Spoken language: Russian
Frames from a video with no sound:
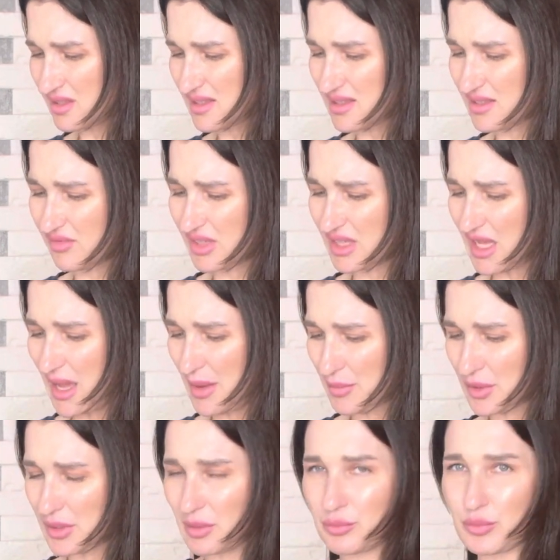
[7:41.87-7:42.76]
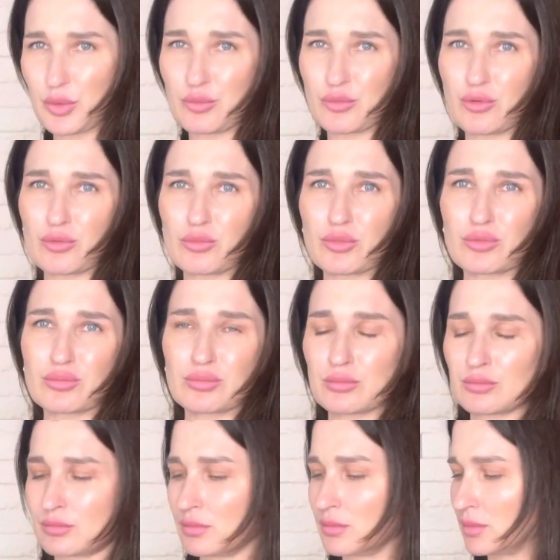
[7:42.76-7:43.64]
с цветами там, по-моему.
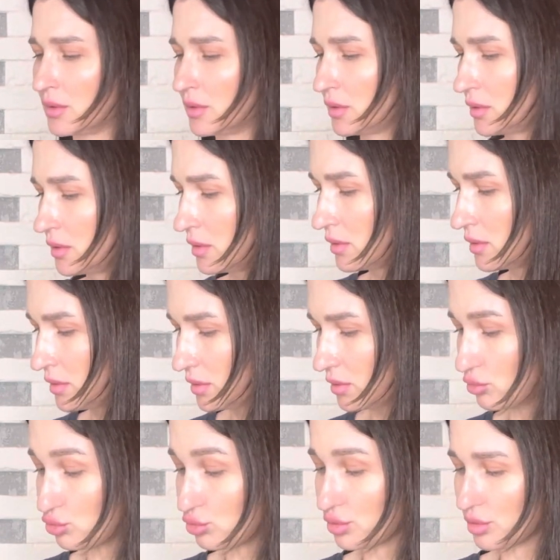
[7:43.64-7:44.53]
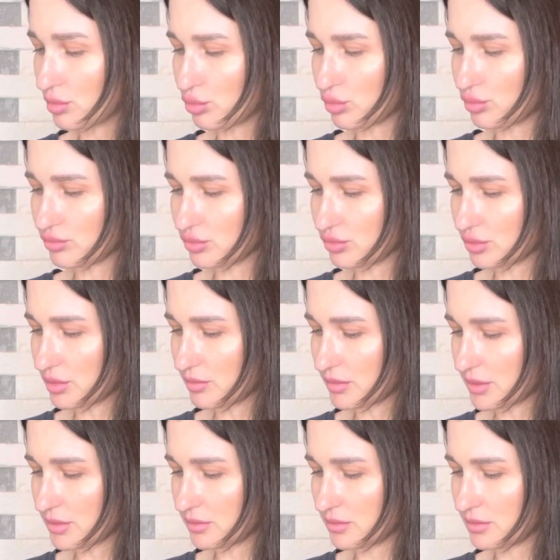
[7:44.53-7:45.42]
Уже не помню
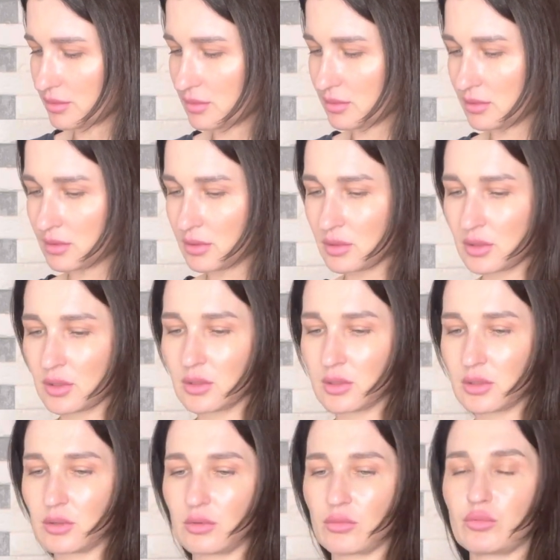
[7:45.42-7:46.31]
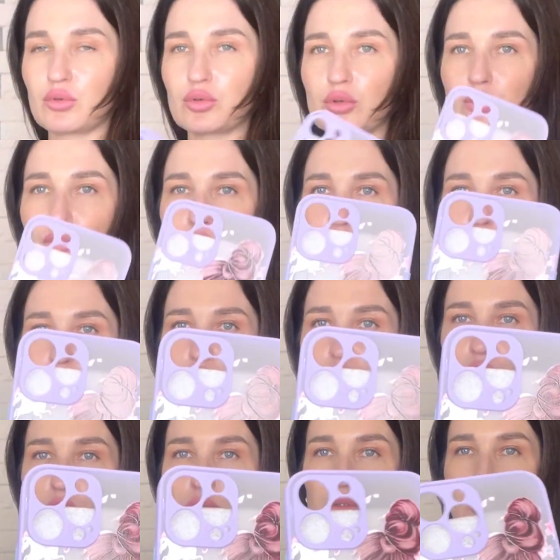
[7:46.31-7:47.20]
сама. Вот такой
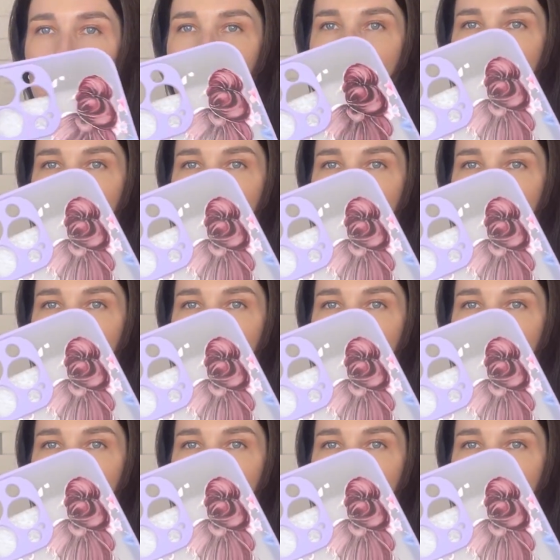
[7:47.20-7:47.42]
чехол